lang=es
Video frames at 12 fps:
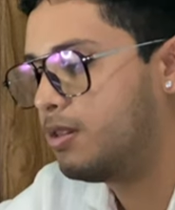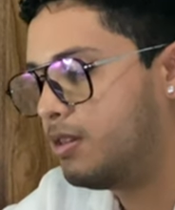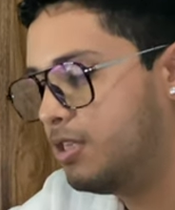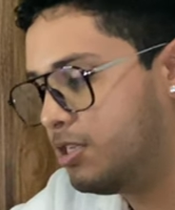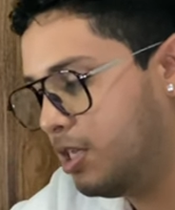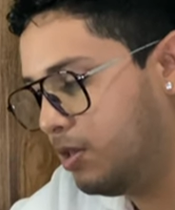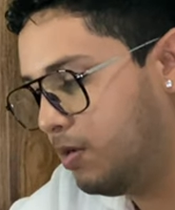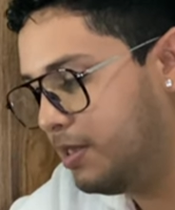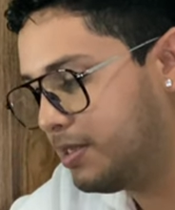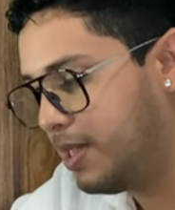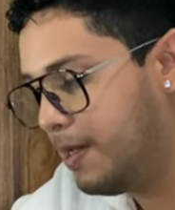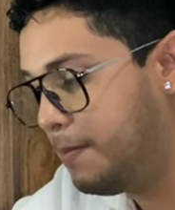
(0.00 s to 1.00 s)

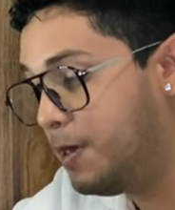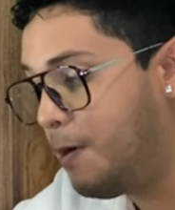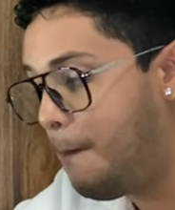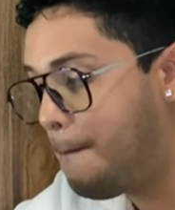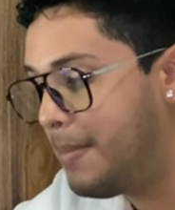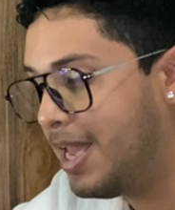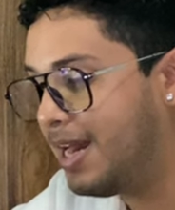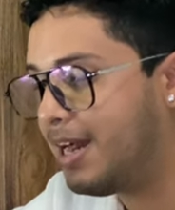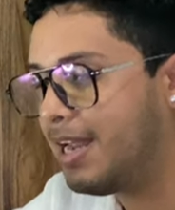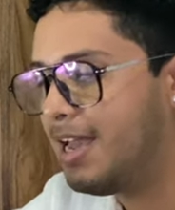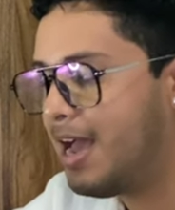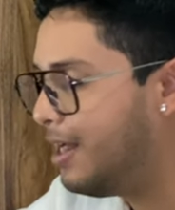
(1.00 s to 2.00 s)
diciéndoles que mi nombre
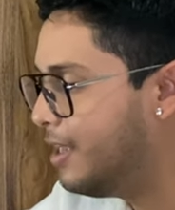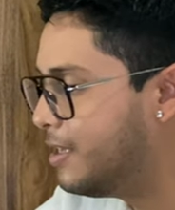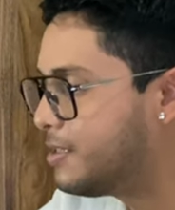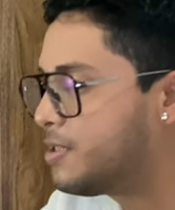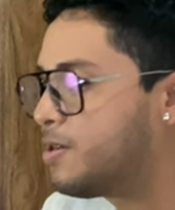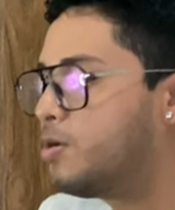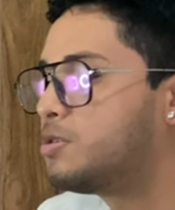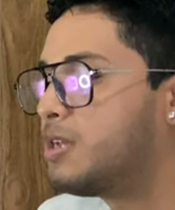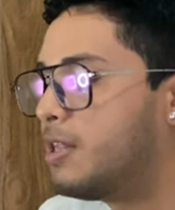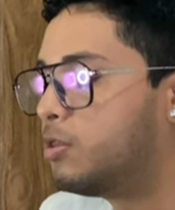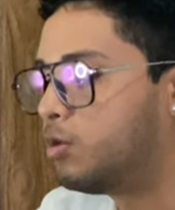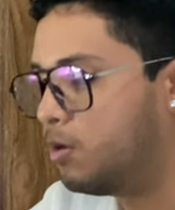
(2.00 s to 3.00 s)
real es José
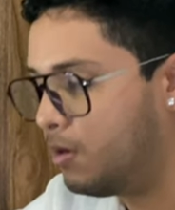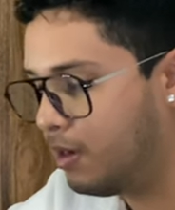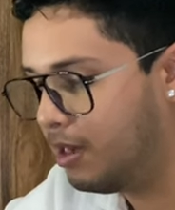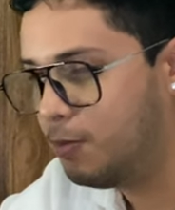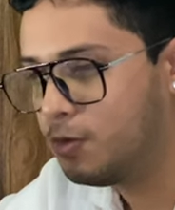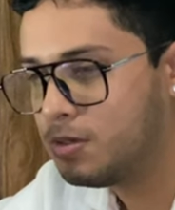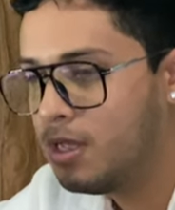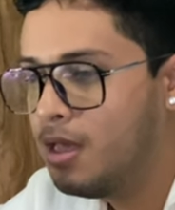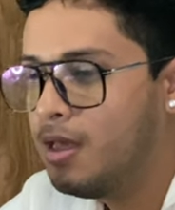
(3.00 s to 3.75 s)
Antonio Lemos.